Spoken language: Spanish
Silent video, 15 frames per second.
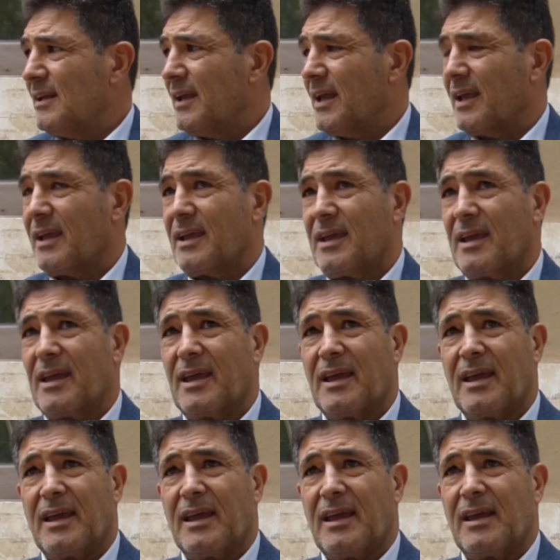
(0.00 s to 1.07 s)
en
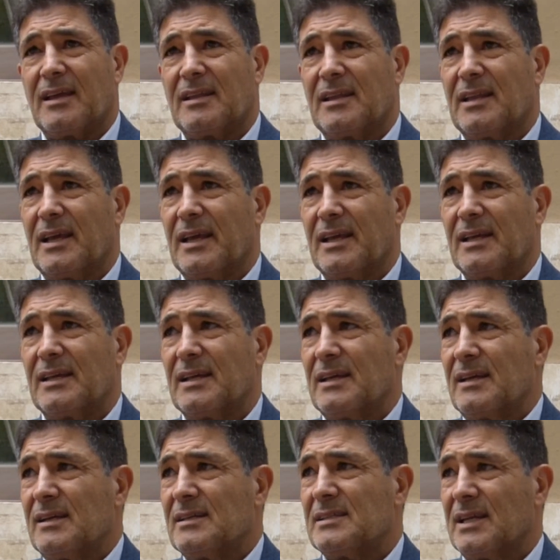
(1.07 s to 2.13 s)
que
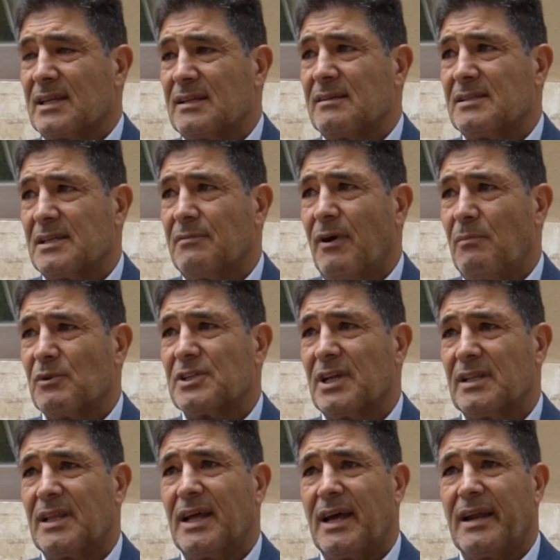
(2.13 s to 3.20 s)
este, si, vamos a
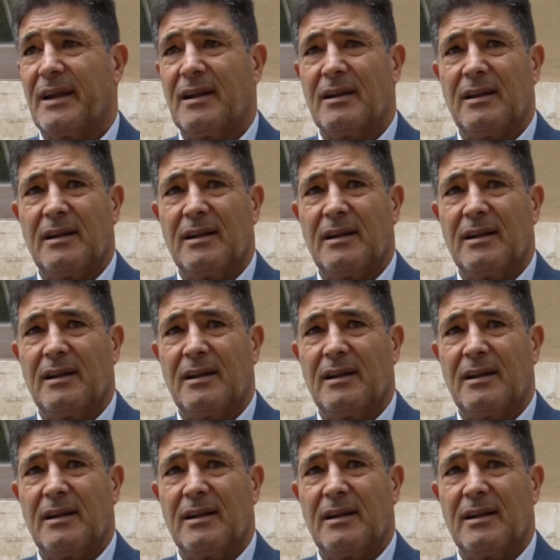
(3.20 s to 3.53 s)
estar,